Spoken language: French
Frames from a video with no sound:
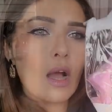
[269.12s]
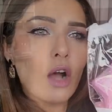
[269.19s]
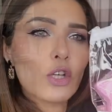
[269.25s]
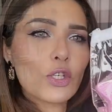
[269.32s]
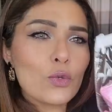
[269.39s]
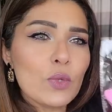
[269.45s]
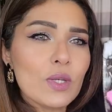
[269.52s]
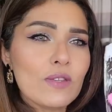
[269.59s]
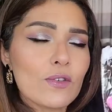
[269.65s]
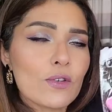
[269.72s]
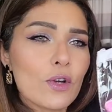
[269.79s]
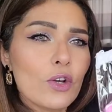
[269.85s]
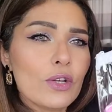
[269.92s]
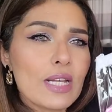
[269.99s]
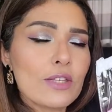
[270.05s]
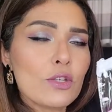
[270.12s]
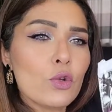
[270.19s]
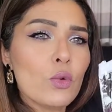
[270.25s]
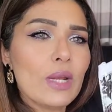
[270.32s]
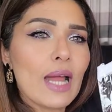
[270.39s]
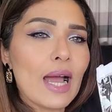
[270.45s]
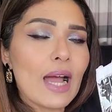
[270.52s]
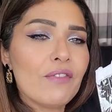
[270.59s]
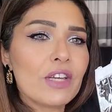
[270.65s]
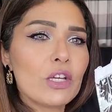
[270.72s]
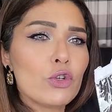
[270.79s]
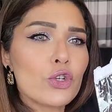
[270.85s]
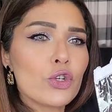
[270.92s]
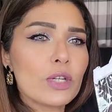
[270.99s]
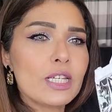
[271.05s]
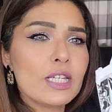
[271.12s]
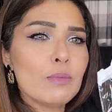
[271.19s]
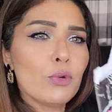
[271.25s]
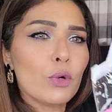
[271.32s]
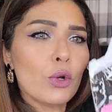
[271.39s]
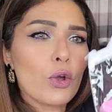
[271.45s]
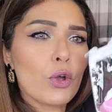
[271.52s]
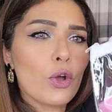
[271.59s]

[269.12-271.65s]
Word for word: Ensuite, on a celui-là avec une chantilly pour le